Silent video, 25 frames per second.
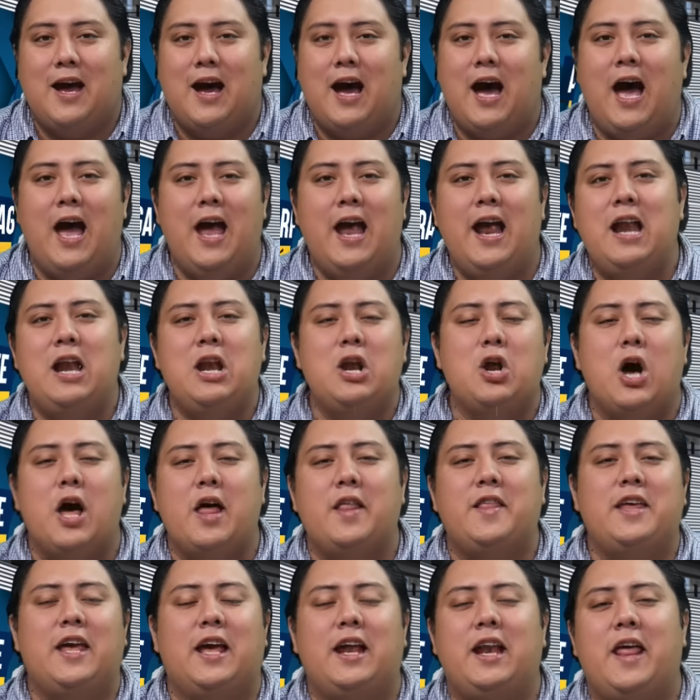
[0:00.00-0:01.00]
a él
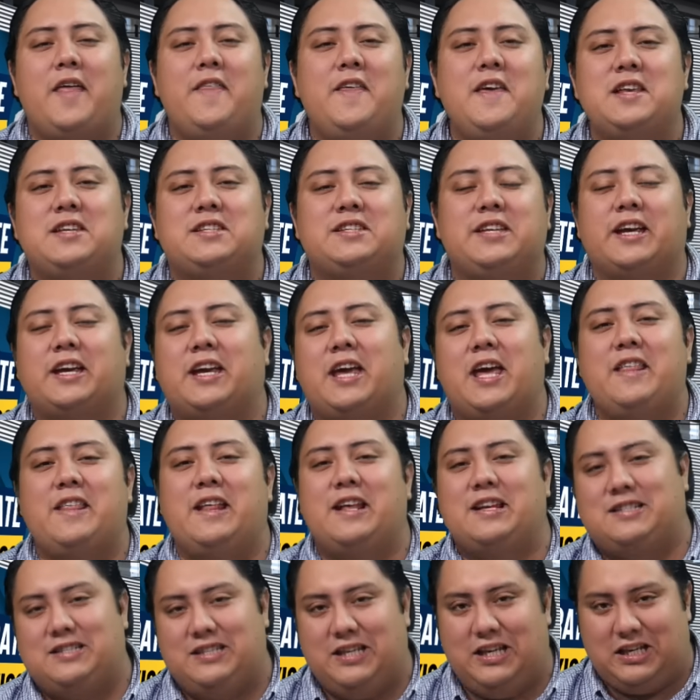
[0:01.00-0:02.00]
nadie le dice qué
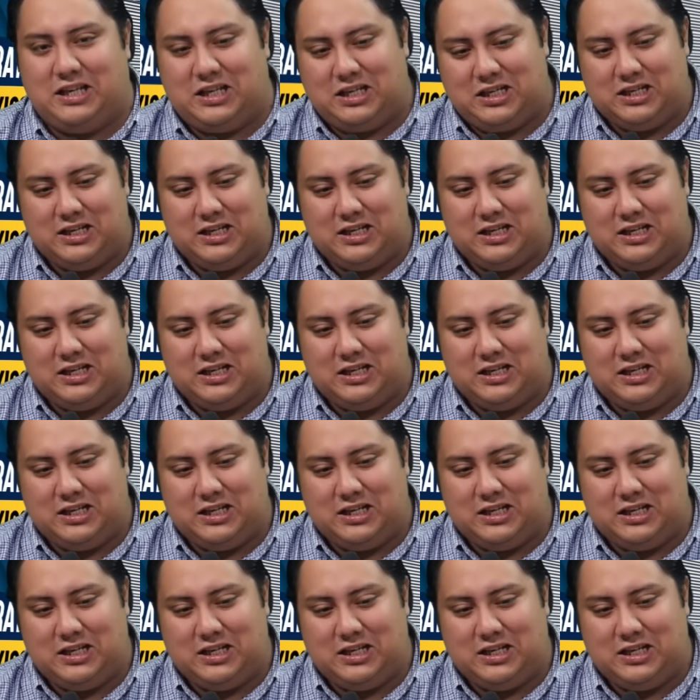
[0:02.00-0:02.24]
decir,